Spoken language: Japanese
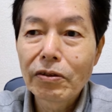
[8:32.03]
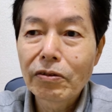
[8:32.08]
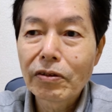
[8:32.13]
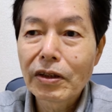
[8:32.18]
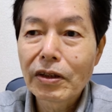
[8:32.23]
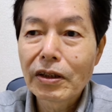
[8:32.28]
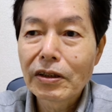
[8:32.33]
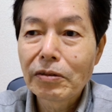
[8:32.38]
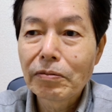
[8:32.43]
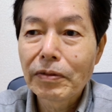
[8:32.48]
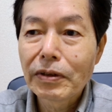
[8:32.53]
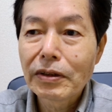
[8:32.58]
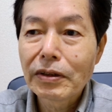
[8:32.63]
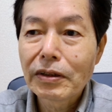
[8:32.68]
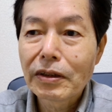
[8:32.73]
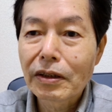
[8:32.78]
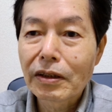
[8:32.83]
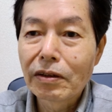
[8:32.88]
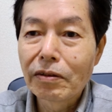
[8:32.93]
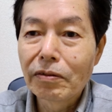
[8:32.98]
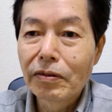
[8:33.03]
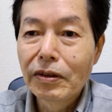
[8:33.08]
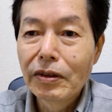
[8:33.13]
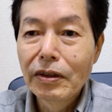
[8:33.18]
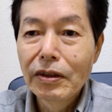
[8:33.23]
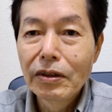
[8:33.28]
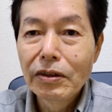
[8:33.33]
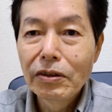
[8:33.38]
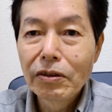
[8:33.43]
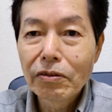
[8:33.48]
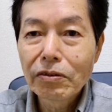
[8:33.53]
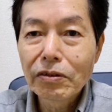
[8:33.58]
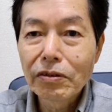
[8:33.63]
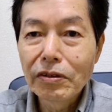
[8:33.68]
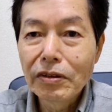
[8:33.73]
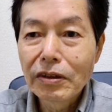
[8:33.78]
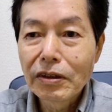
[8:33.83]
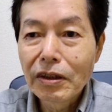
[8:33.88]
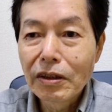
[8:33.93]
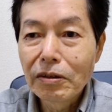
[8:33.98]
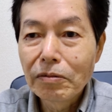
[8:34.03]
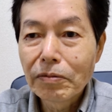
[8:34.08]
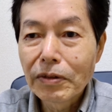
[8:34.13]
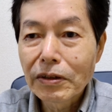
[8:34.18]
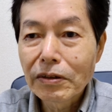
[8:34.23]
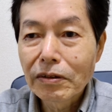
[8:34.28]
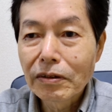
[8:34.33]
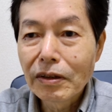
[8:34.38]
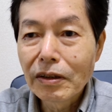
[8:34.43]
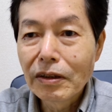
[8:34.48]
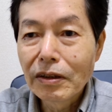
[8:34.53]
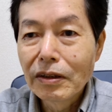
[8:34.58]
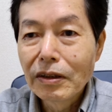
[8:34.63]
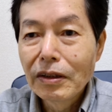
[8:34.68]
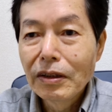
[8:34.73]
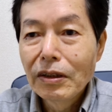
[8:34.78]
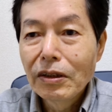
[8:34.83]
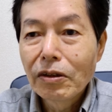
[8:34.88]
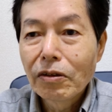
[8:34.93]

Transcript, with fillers: 紹介しましたけど、よく似ていますね。